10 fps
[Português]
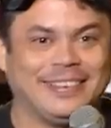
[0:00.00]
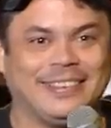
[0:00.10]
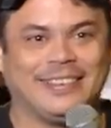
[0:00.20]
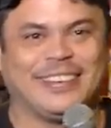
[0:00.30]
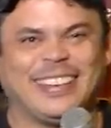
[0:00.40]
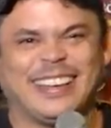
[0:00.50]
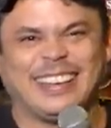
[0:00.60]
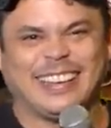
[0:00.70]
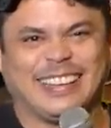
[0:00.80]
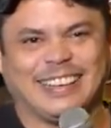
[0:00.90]
é por causa
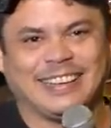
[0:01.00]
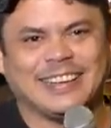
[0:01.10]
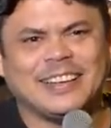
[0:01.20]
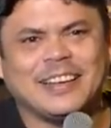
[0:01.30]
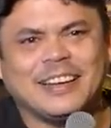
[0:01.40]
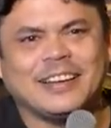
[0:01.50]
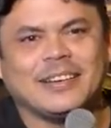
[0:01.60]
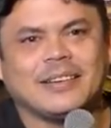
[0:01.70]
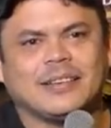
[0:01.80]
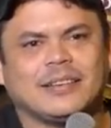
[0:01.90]
da distância, da.
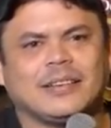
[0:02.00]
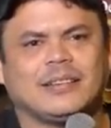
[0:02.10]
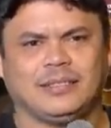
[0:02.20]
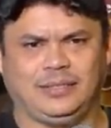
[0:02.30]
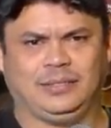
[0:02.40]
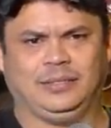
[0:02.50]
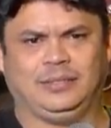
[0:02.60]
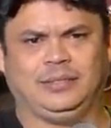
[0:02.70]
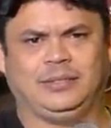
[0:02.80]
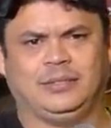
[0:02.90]
sei
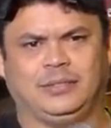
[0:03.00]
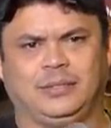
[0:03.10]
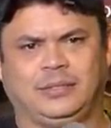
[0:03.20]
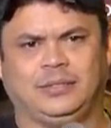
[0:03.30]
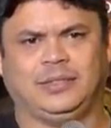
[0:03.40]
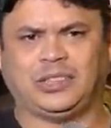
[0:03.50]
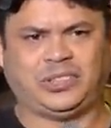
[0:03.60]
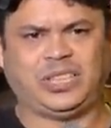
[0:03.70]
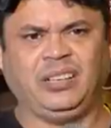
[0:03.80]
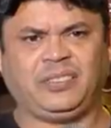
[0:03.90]
lá. Da
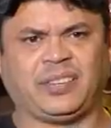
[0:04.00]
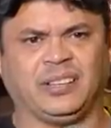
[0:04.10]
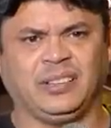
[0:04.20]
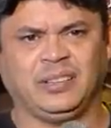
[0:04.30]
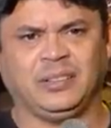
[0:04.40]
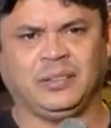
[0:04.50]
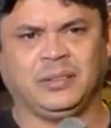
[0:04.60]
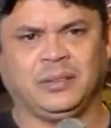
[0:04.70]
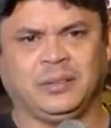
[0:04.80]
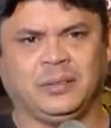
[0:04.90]
distância?
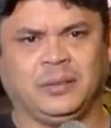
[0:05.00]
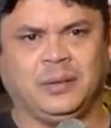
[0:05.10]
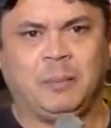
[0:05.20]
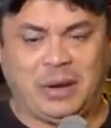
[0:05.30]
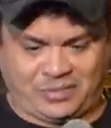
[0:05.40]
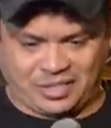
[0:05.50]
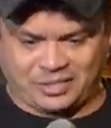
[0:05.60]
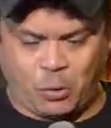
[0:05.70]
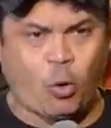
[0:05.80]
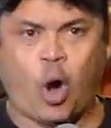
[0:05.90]
Mas vocês
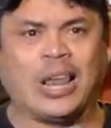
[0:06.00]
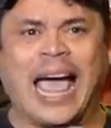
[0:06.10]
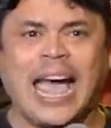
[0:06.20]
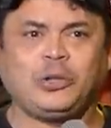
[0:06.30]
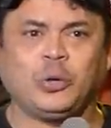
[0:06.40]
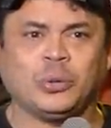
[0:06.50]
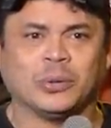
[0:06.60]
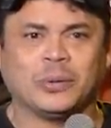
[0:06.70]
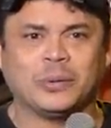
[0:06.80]
são colados!